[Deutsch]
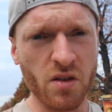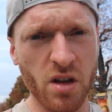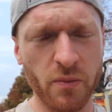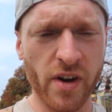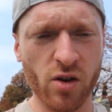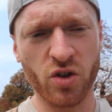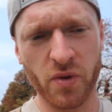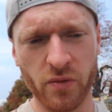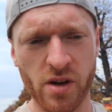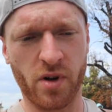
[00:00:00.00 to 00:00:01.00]
Wir empfehlen euch auf
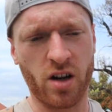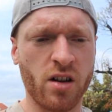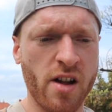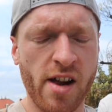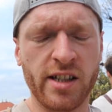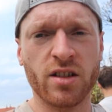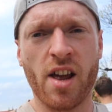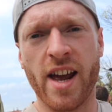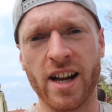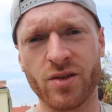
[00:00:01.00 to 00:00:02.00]
jeden Fall mal
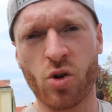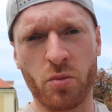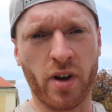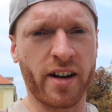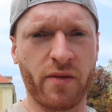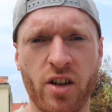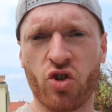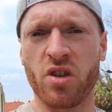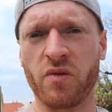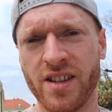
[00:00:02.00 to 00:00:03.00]
herzukommen, gerade wenn ihr
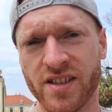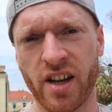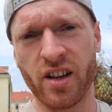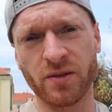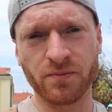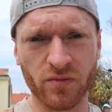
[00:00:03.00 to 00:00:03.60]
schon in Wien seid